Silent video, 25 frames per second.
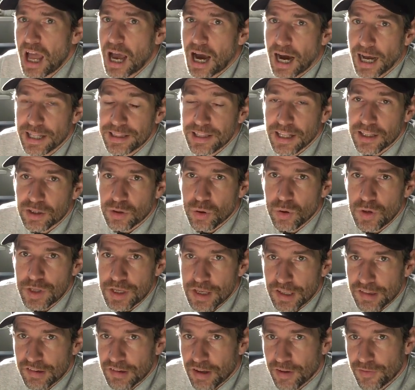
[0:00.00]
Hat natürlich
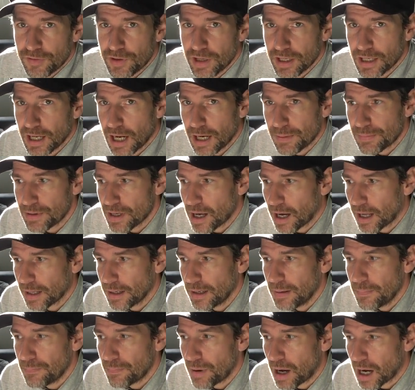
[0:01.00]
jetzt nach viereinhalb Jahren
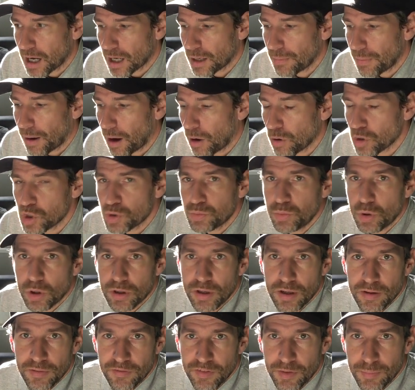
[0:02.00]
ein paar
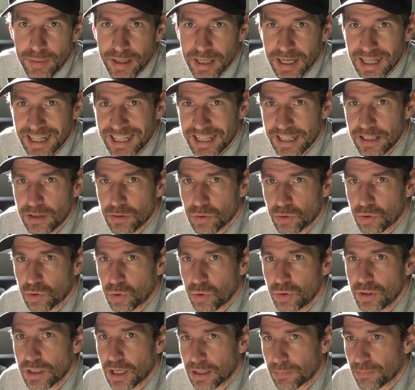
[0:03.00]
Gebrauchsspuren. Wenn man Kind und
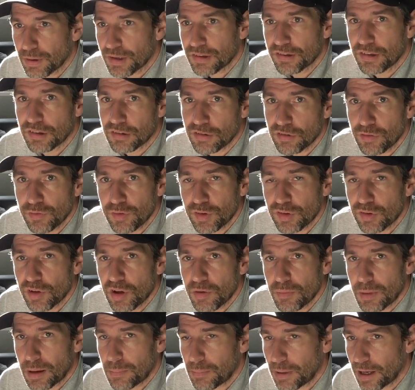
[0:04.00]
Hund hat, passiert sowieso
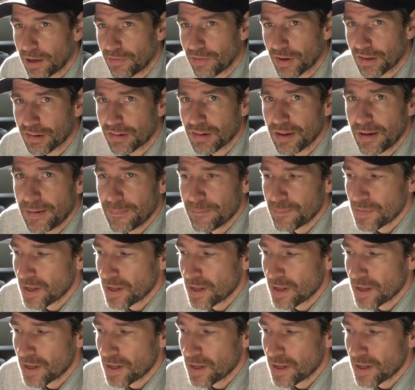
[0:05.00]
immer mal was.